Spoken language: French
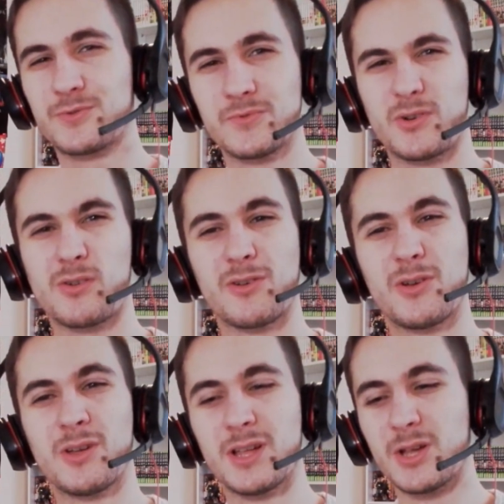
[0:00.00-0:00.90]
Souvent,
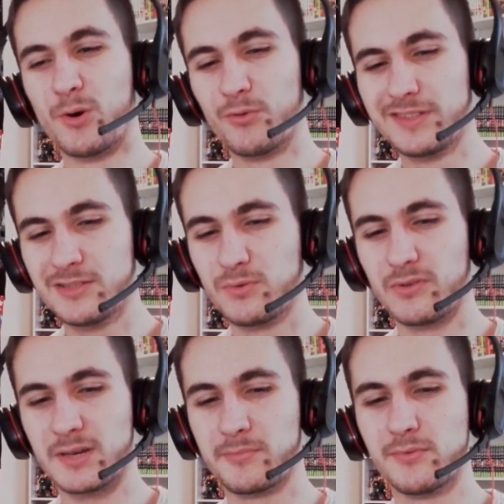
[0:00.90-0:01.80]
euh, on
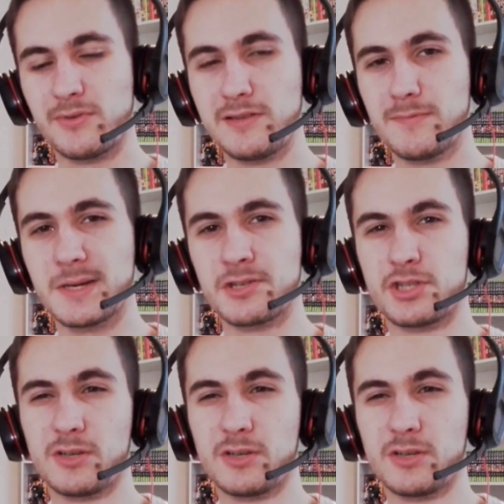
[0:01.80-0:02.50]
détourne un peu l'image